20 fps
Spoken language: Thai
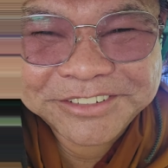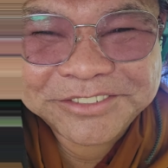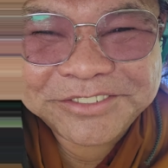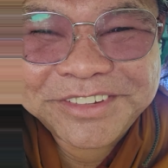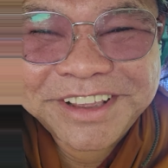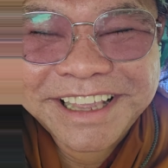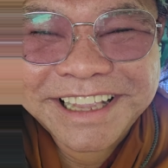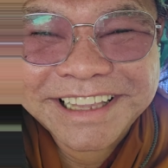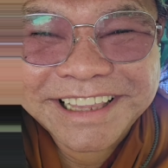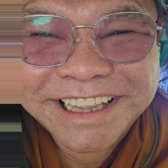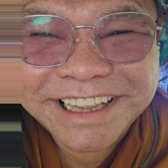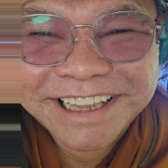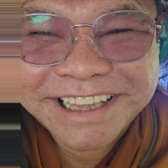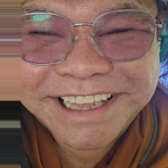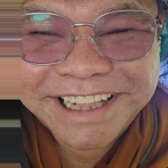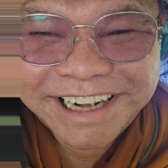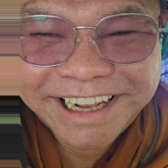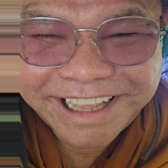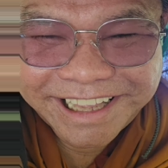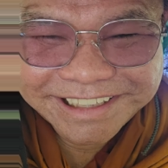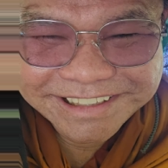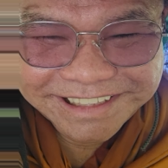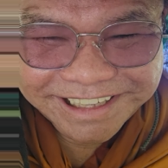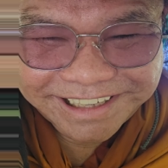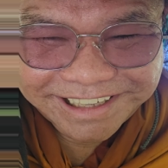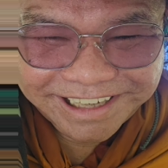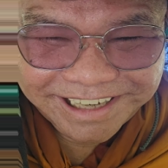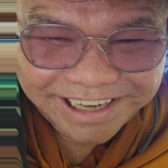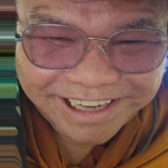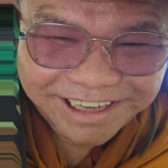มีแต่กิเลสตัณ
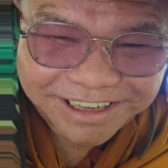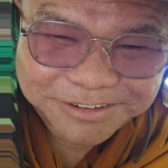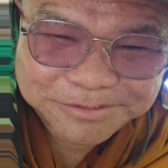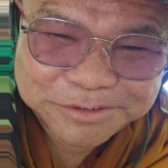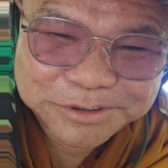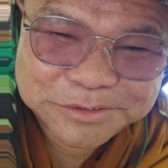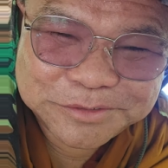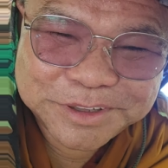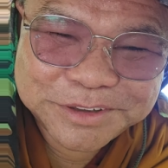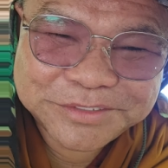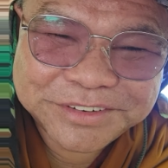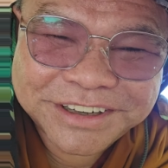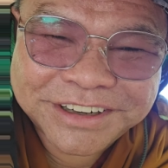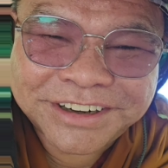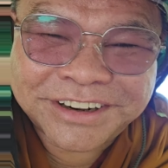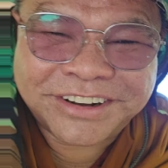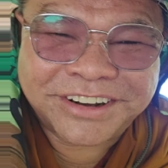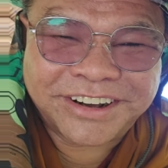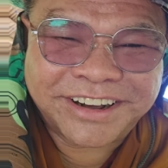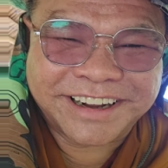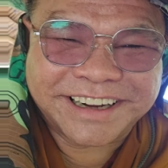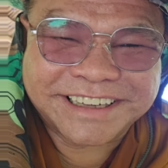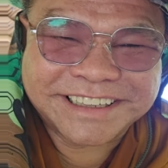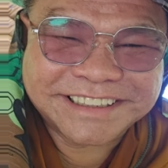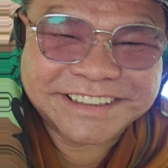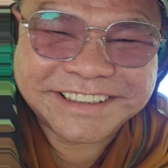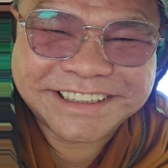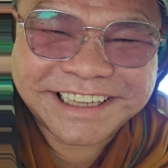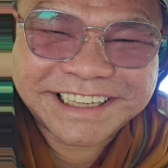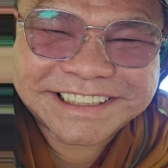หาละพ่อไม่เป็นห้อง
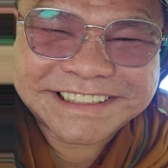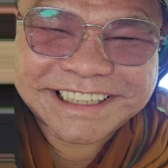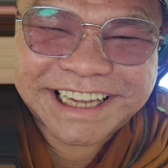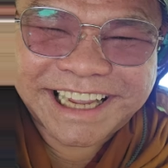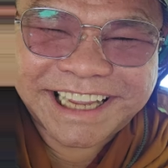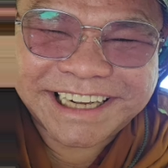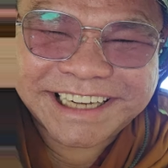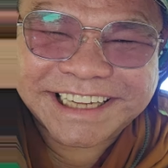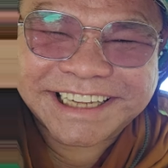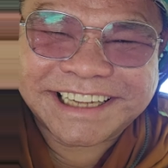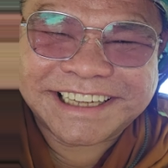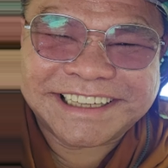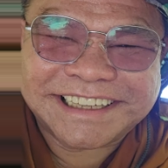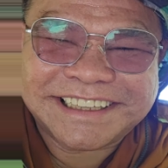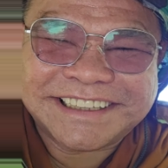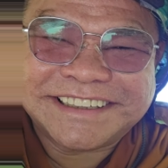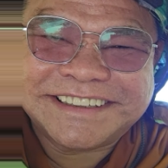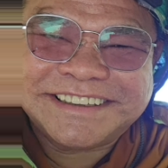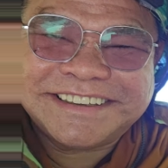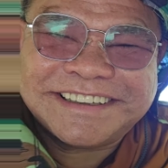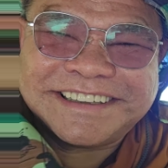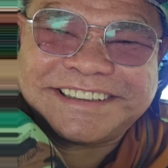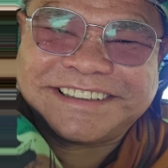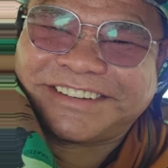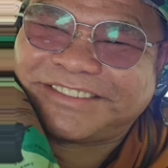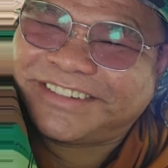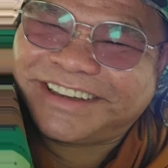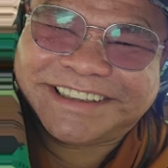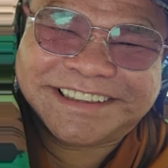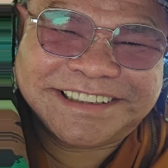จะได้ใจเนี่ยเออจะ
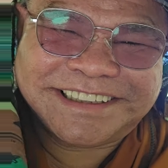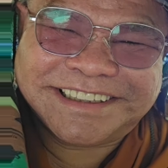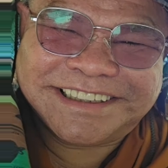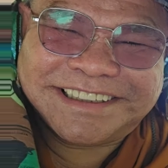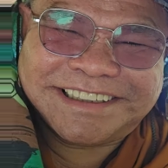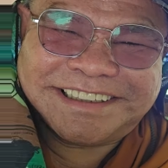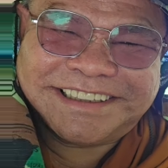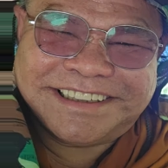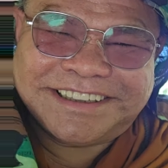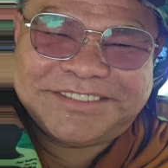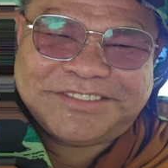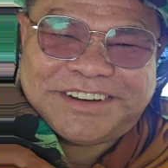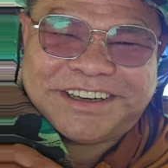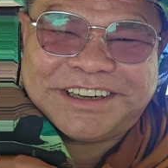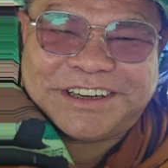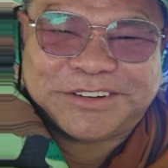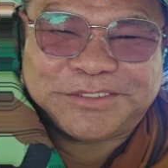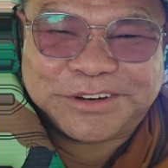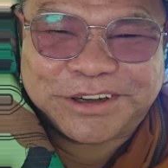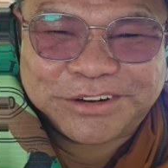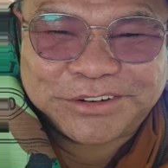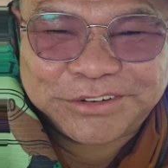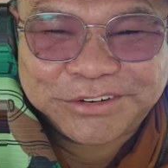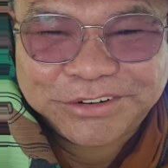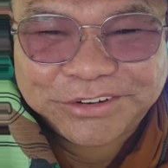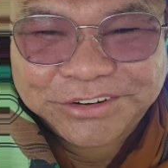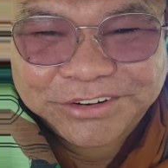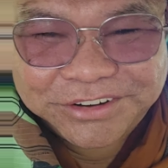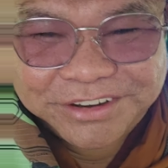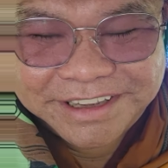มันเพื่อนก็บอก
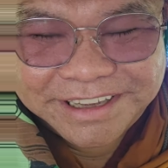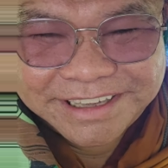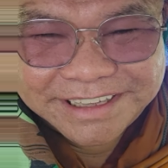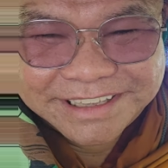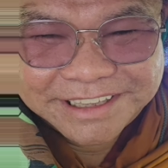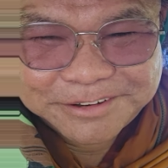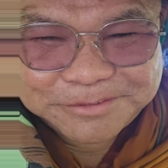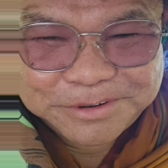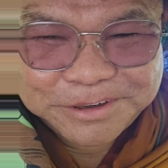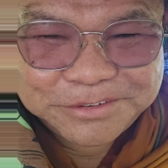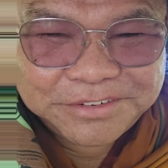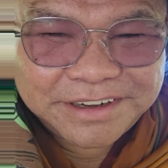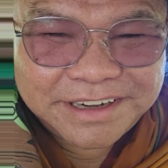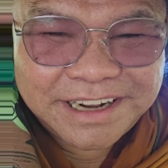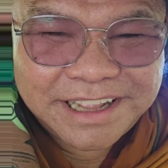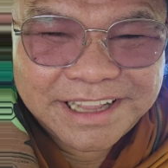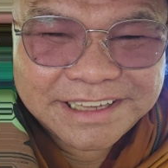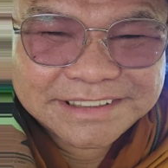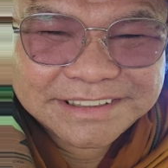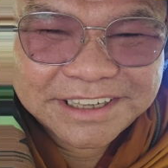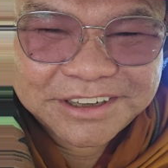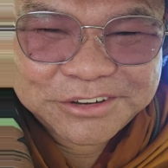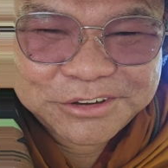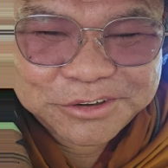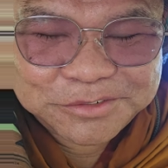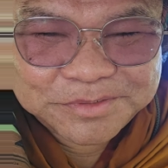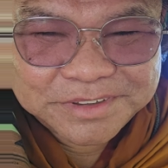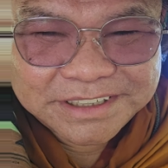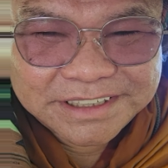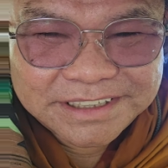โอ้ยถ้าภาวนาสังคม
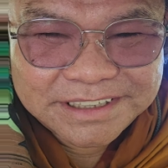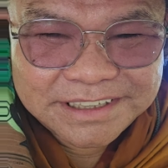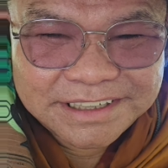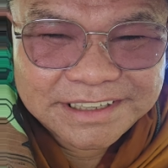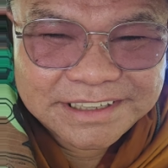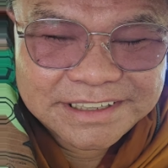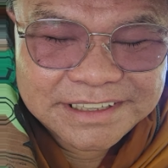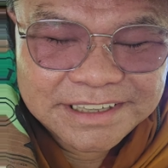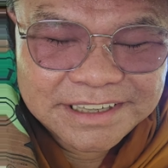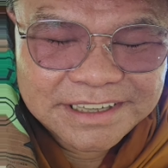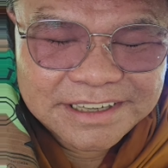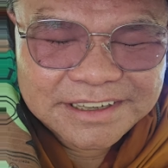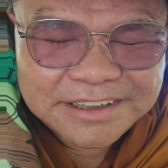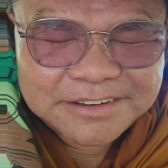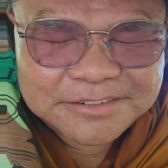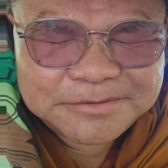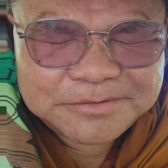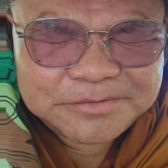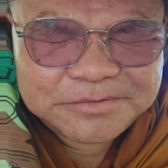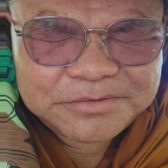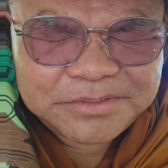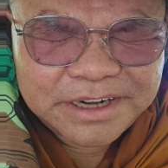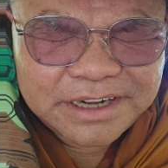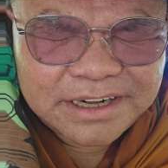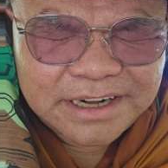เอ้ย วัน